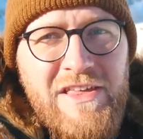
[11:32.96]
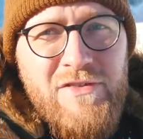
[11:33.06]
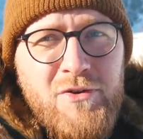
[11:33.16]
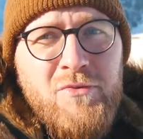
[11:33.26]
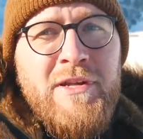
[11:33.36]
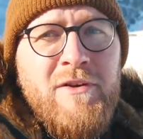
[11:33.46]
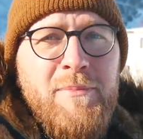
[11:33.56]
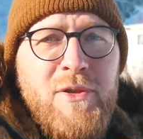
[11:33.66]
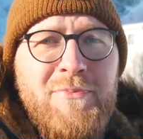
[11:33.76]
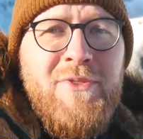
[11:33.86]
i z roku na rok
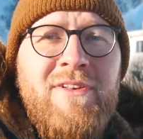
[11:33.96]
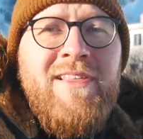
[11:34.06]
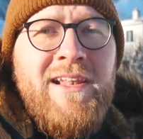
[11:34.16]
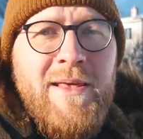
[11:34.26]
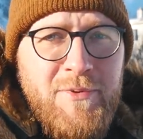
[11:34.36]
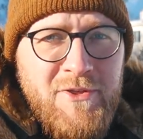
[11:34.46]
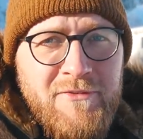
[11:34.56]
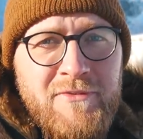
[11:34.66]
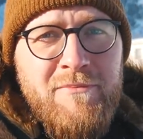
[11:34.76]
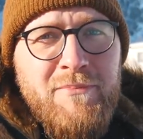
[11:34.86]
byliśmy coraz lepsi
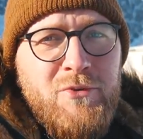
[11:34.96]
w tym